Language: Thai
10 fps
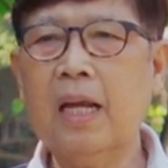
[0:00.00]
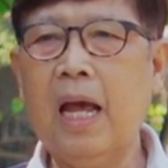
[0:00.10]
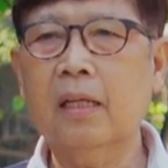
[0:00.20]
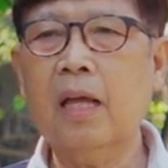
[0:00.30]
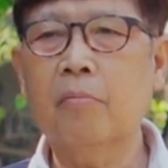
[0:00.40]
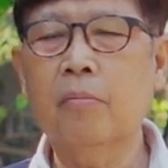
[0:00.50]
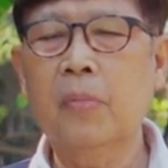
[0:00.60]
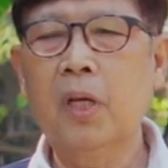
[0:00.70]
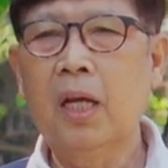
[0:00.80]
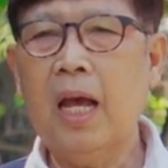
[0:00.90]
การ
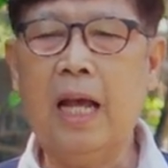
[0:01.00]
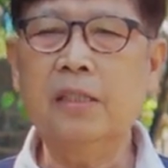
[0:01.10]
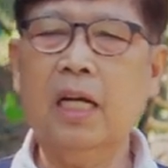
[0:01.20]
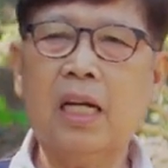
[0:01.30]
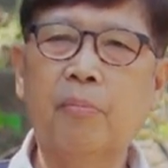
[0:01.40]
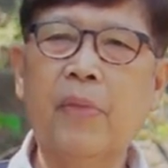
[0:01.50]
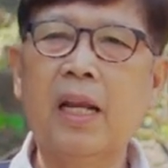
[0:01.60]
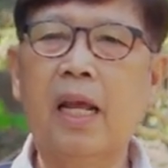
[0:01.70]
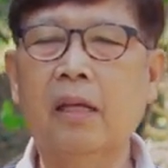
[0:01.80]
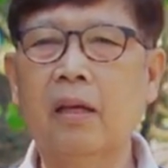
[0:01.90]
ทำอาชญากรรม
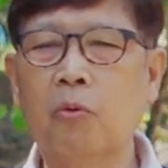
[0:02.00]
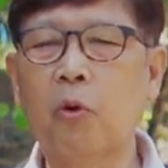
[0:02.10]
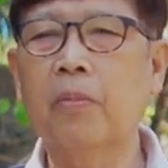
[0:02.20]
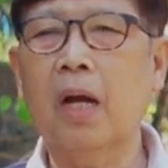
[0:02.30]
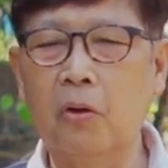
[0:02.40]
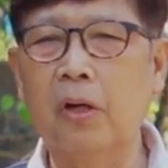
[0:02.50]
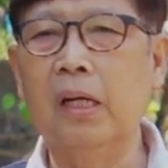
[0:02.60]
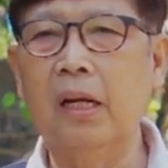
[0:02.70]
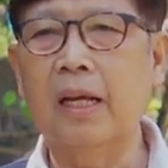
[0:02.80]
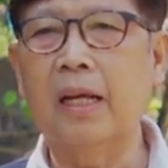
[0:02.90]
ใดๆร่วมกับคน
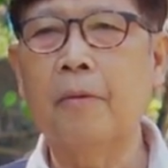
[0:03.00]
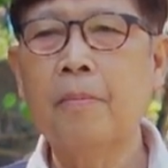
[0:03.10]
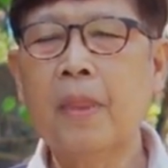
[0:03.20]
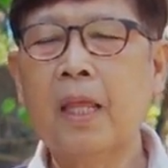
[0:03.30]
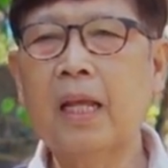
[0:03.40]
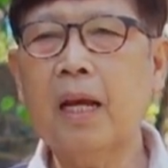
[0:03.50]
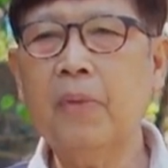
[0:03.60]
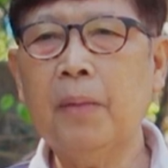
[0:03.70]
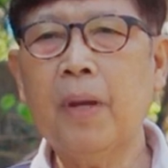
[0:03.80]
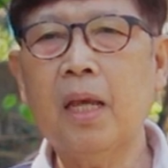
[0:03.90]
อื่นเลยนะครับ
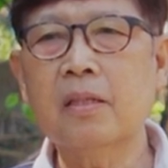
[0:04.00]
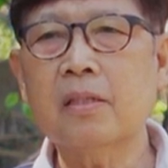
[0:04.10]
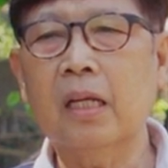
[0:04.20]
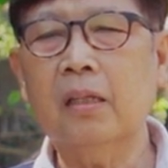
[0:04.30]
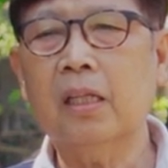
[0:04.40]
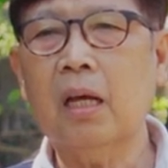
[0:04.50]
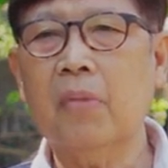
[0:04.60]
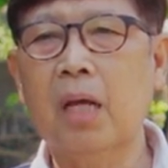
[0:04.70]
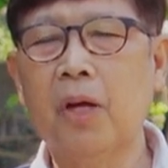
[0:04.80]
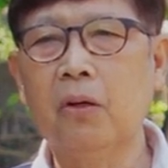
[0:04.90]
นี่เป็นสิ่งที่
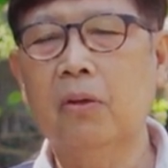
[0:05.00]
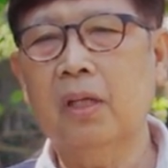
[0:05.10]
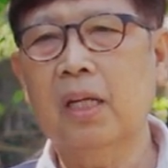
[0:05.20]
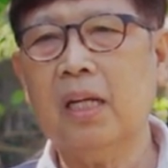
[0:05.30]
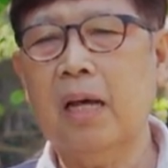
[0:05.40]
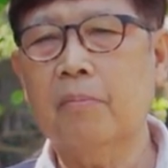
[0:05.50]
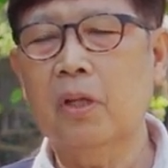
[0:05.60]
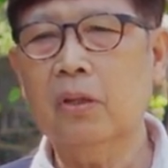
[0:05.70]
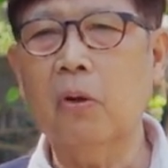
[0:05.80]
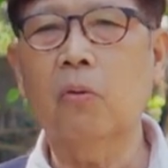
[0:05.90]
ทำให้มนุษย์นะครับ
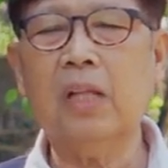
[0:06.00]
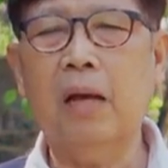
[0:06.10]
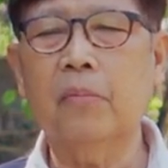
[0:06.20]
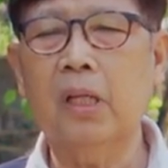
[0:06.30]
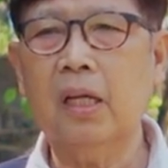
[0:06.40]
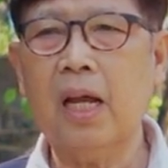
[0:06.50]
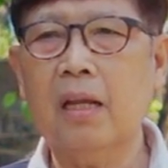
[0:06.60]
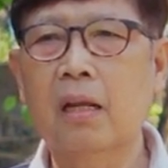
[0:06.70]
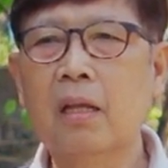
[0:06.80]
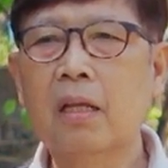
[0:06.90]
ตกต่ำถึงขั้
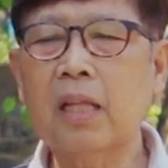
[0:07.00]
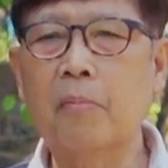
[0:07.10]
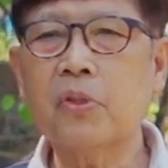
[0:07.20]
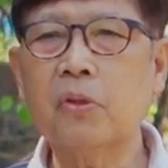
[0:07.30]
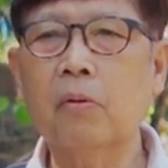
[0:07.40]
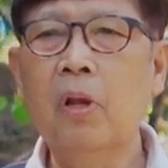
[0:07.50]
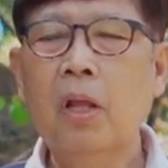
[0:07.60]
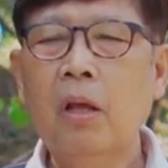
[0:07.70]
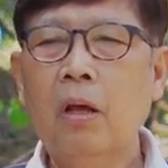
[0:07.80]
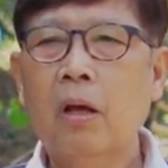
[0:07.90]
นต่ำสุด
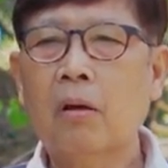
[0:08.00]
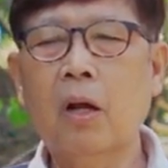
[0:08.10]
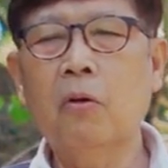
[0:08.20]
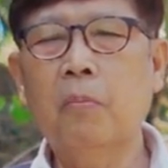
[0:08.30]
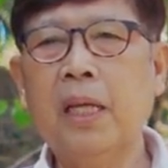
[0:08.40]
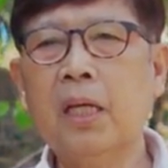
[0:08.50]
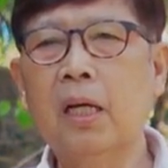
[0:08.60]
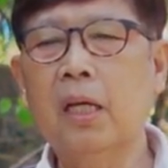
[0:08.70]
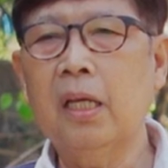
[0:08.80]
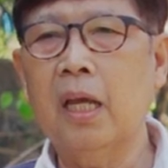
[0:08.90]
เราไม่เค
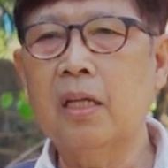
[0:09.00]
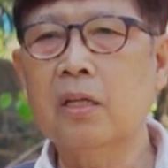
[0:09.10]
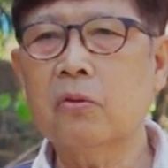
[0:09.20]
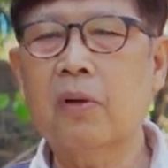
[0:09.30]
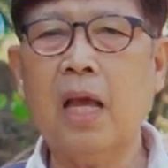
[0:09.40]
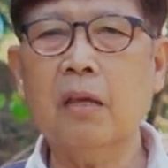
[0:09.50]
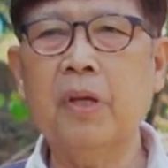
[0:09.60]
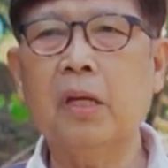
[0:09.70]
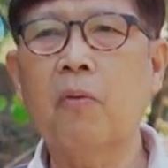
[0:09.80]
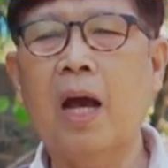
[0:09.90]
ยเห็นสุนัข
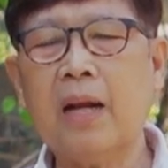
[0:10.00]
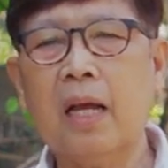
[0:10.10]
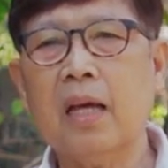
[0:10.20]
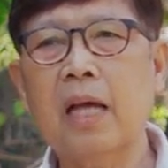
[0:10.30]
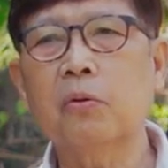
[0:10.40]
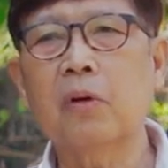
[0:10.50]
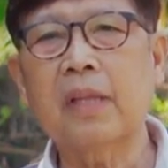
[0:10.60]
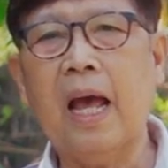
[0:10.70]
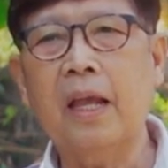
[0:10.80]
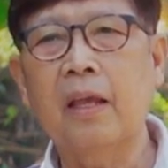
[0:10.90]
ผิดหวังรักฆ่าตัว
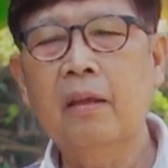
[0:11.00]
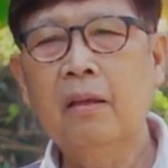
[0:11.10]
ตาย